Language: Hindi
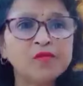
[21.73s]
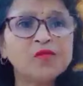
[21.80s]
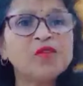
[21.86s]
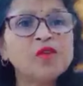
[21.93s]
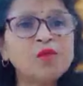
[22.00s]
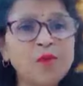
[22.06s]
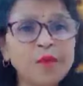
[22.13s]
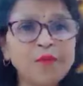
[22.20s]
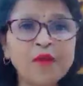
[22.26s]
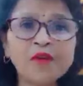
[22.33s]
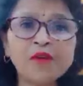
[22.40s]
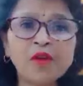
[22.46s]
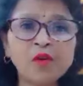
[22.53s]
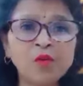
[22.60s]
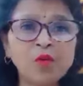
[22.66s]
जिस
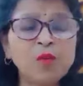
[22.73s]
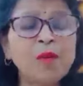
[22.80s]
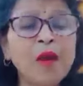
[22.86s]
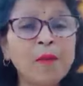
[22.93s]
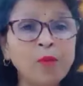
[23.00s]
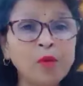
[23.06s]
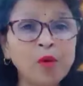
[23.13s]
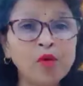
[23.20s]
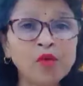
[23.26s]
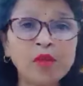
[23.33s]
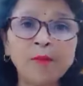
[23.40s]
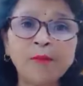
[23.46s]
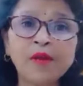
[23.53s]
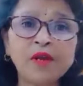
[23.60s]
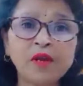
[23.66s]
वेबसाइट का रिव्यू मैं आप लोगों को
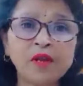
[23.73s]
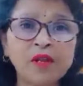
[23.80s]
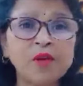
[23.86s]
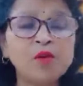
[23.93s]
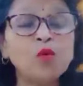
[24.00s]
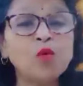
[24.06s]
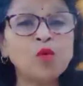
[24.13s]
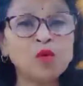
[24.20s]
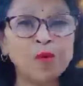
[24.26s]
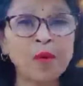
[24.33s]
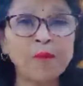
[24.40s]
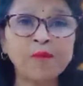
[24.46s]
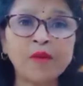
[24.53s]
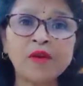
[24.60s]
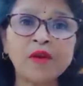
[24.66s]
सामने करने जा रही हूँ उस
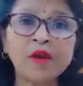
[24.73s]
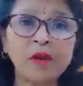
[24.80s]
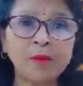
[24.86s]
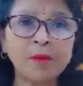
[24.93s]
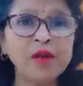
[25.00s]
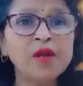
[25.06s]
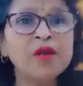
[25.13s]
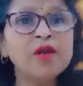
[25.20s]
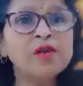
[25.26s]
वेबसाइट का नाम है